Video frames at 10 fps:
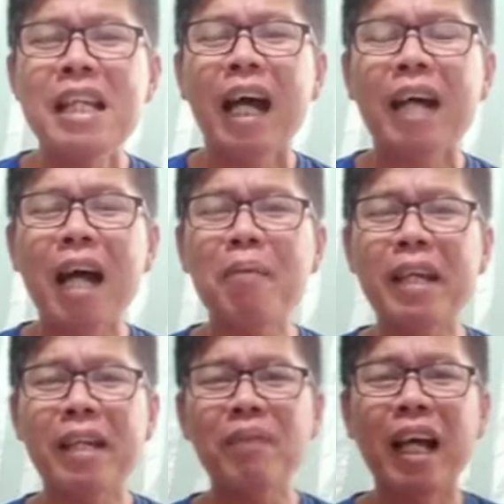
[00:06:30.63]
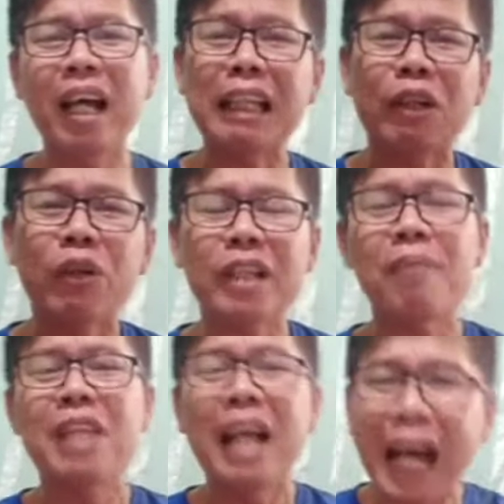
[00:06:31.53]
Amen. Hallelujah.
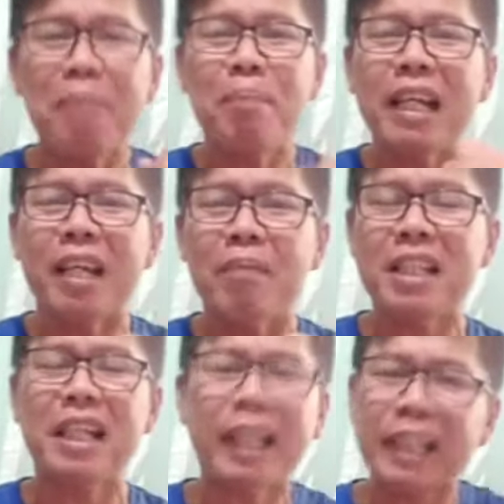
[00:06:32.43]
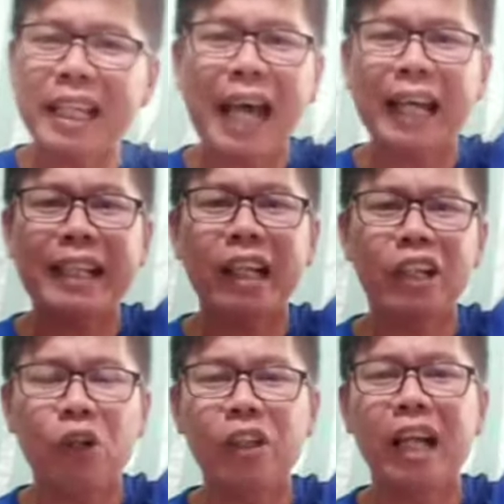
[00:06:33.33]
I believe na sa nangyayari
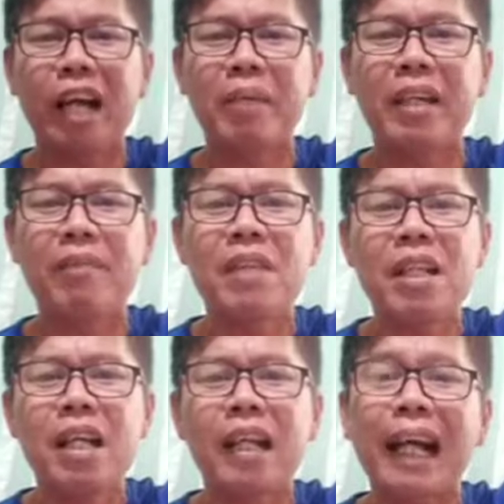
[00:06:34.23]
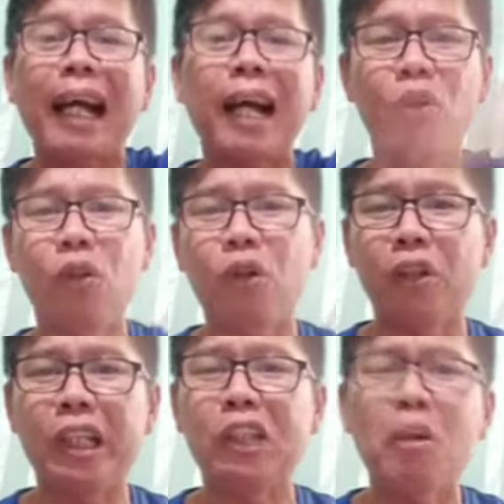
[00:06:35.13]
ngayon, amen,
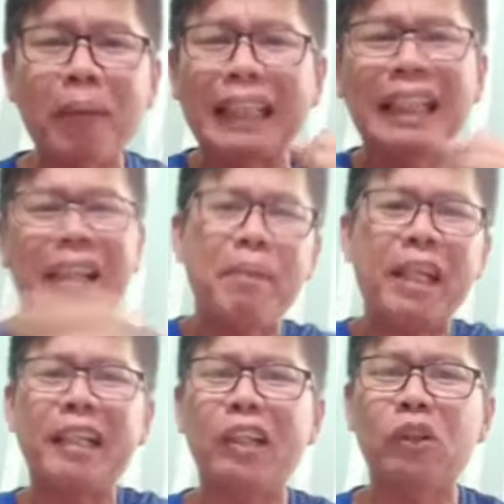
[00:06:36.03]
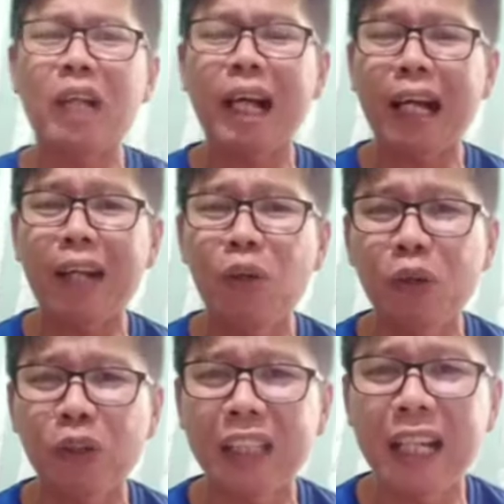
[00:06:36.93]
nakakalungkot. Itong pandemic na ito,
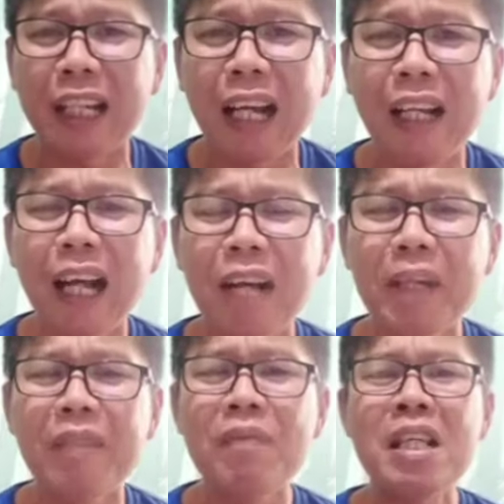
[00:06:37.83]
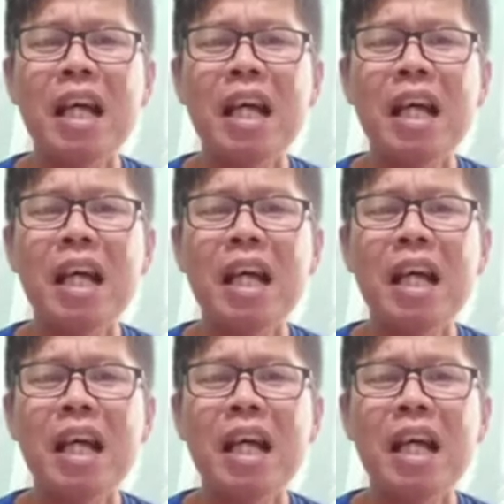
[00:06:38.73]
nakakalungkot talaga, amen.